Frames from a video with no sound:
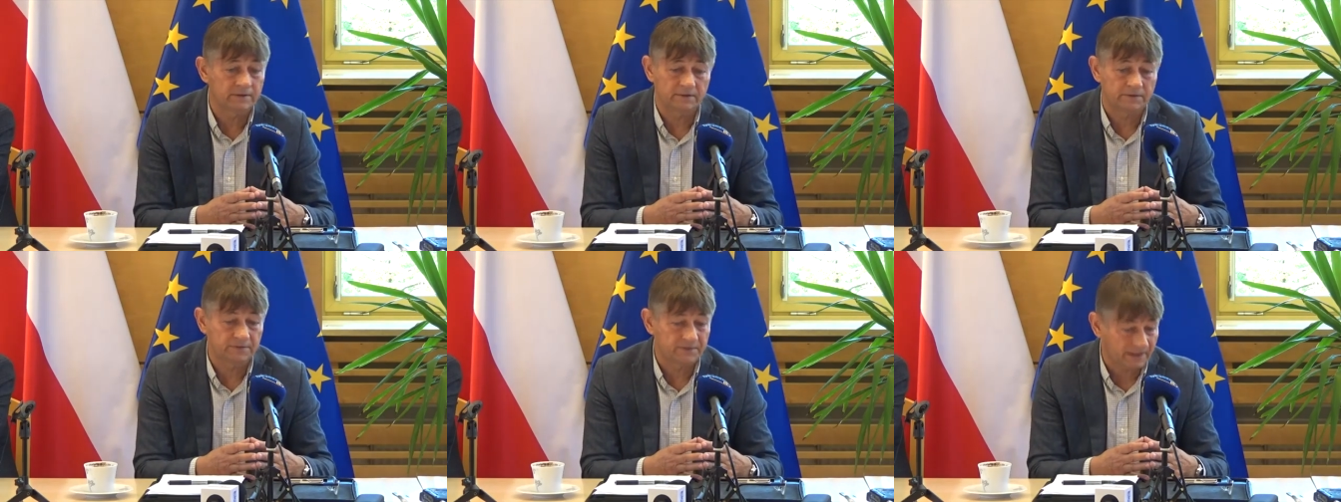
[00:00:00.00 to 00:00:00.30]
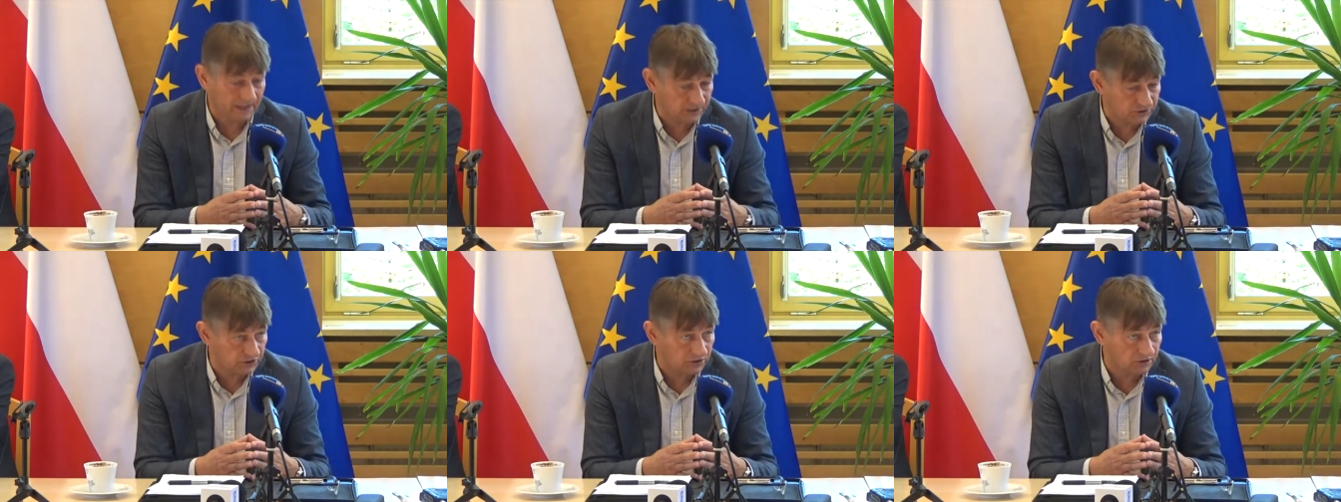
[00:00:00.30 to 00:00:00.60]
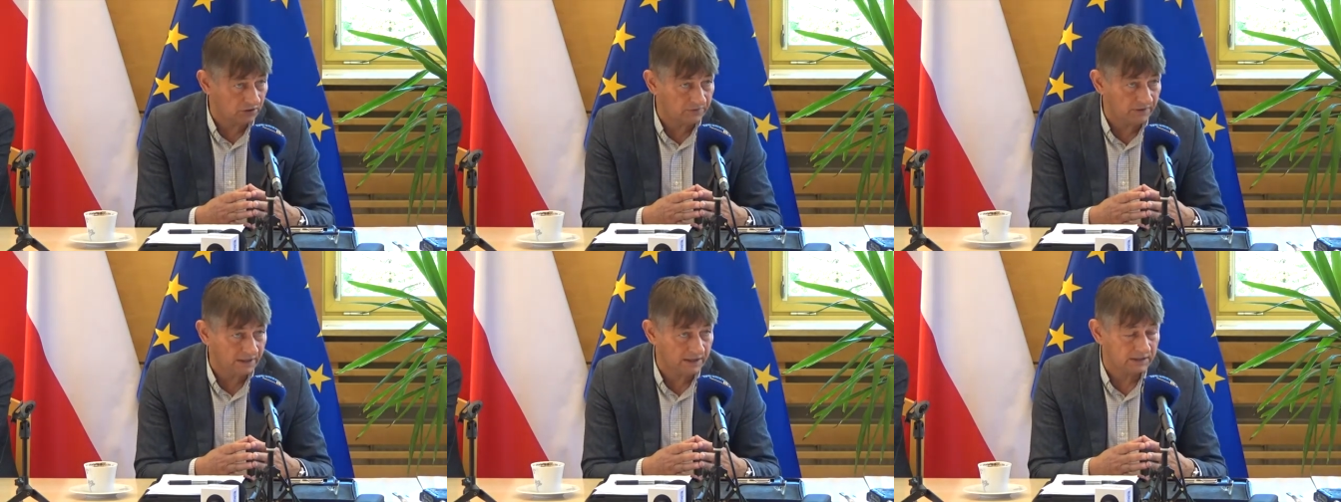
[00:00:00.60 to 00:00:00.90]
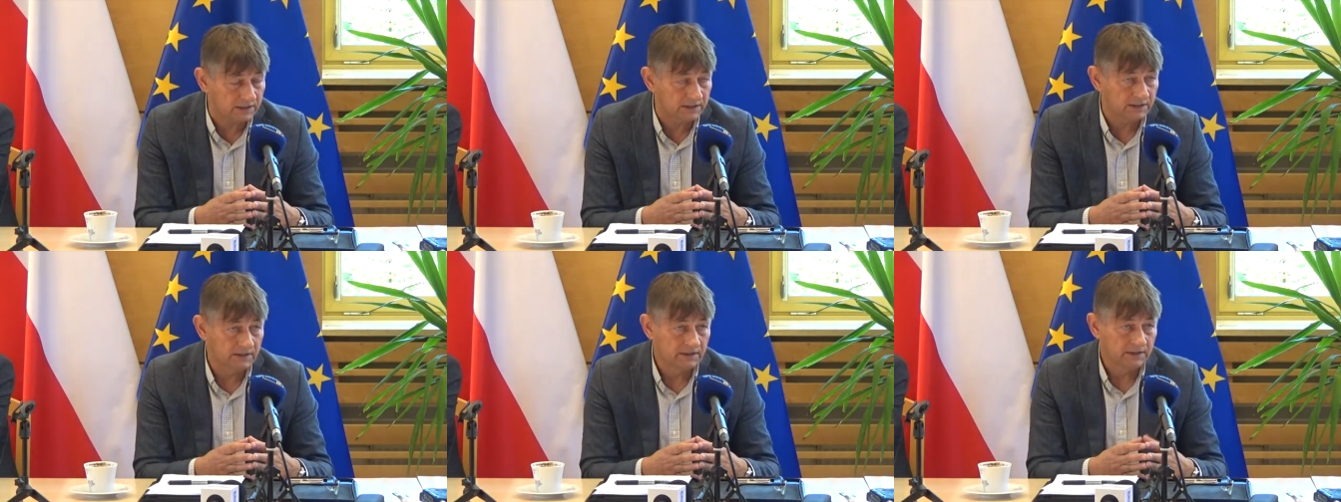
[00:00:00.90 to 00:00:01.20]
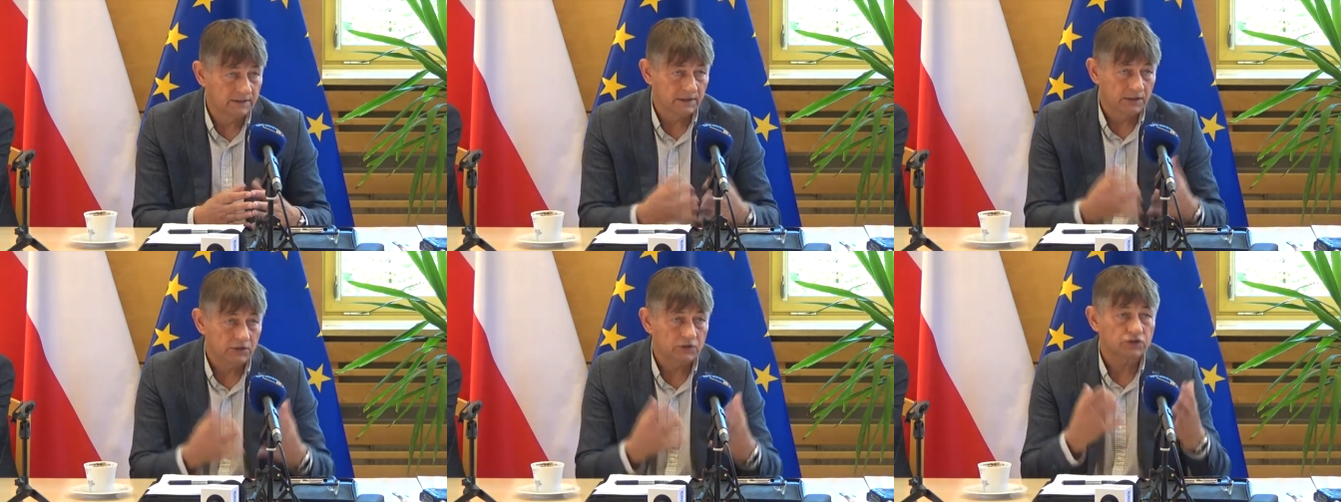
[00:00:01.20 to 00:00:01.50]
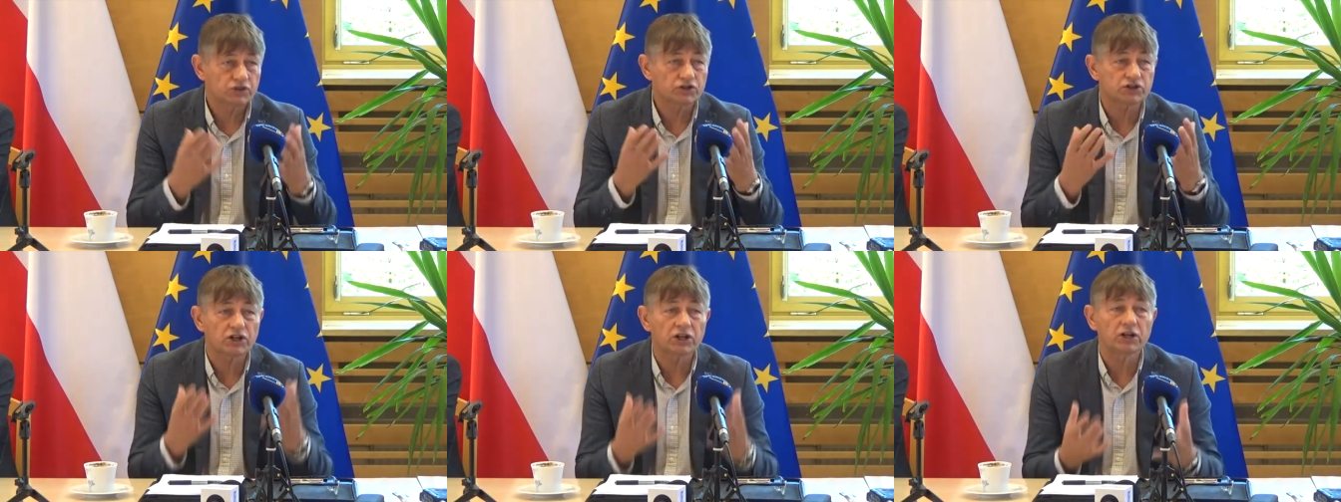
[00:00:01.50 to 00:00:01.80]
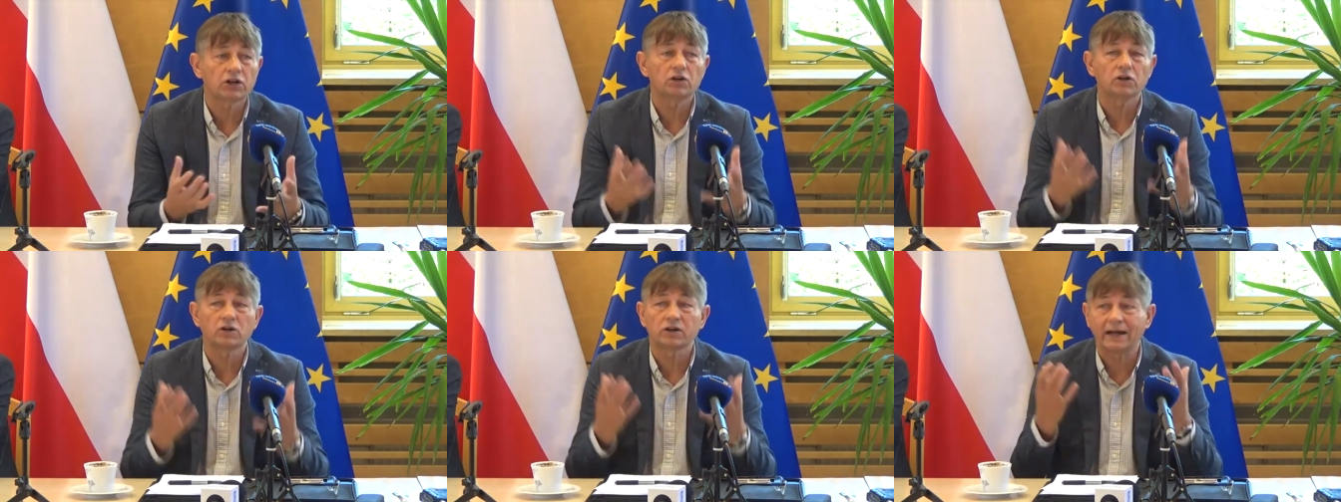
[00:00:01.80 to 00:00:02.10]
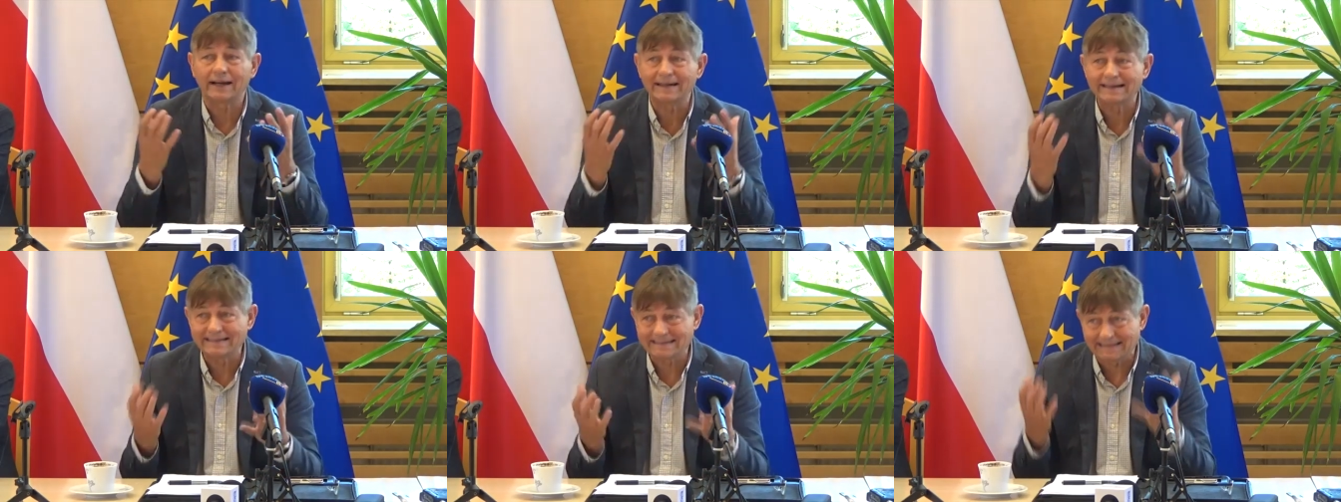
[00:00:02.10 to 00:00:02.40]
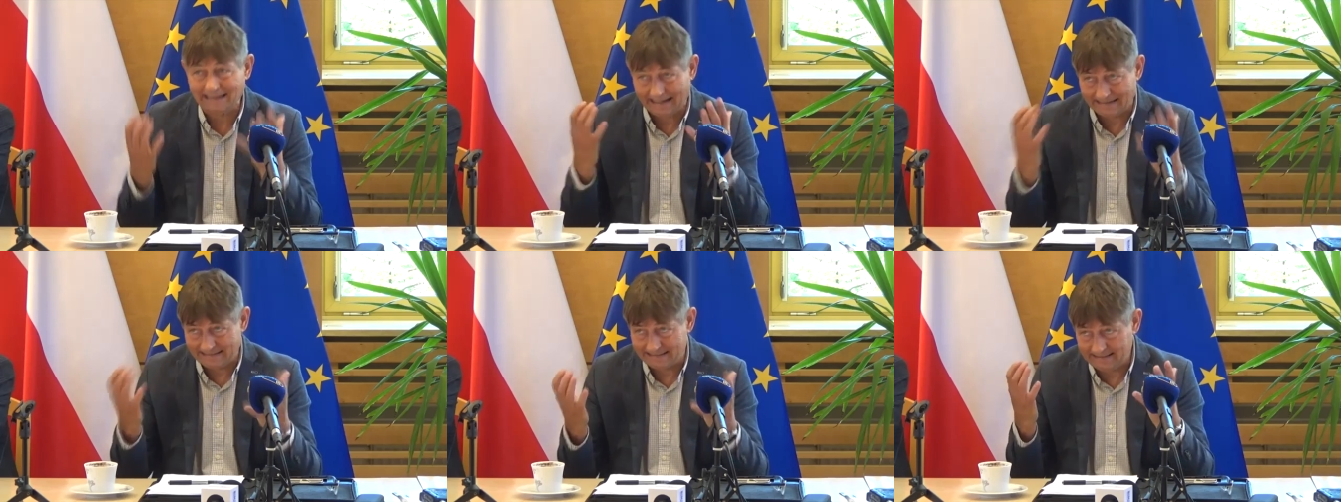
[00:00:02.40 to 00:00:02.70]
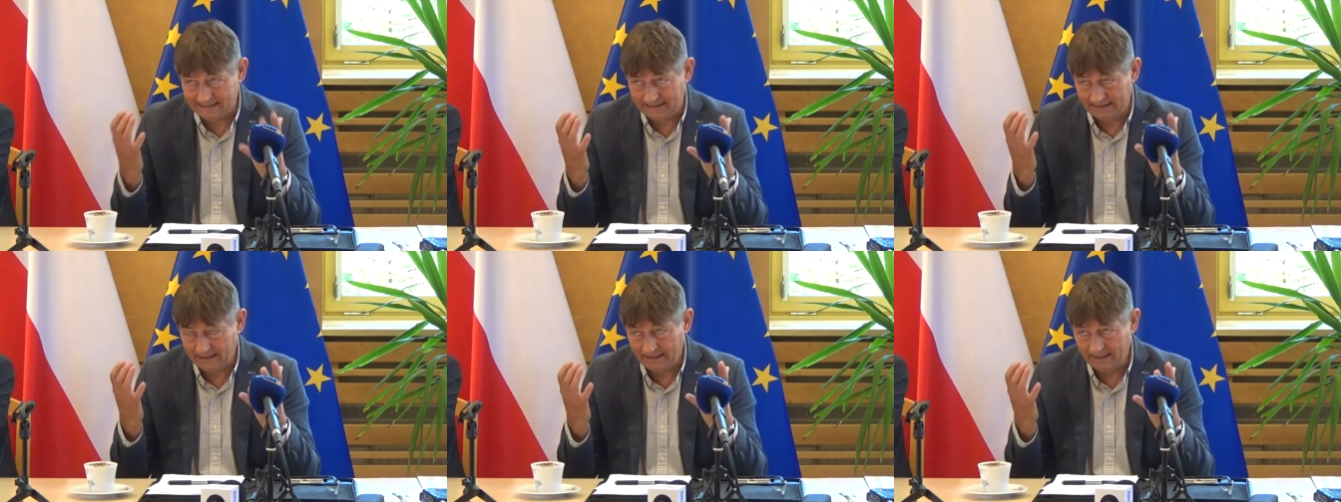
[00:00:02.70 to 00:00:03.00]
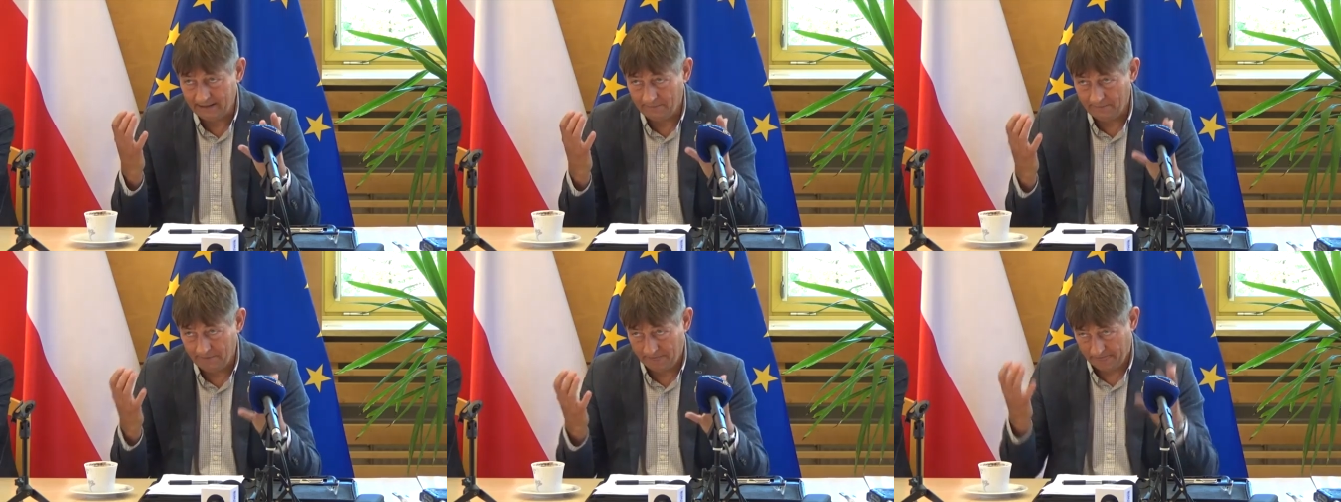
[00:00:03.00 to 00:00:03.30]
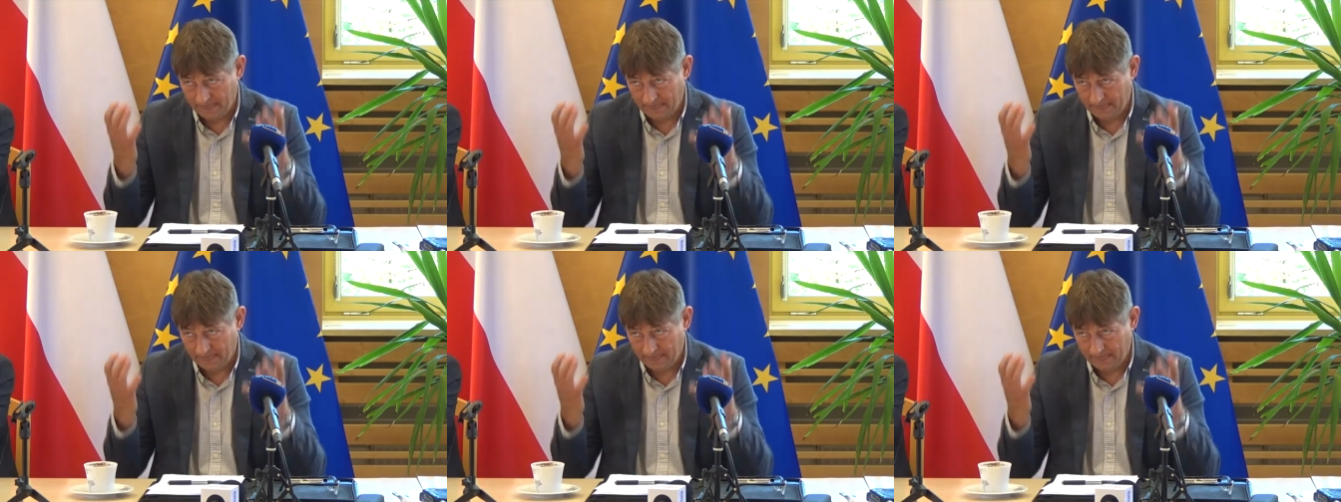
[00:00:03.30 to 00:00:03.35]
w Harzykowach trzech lokalizacji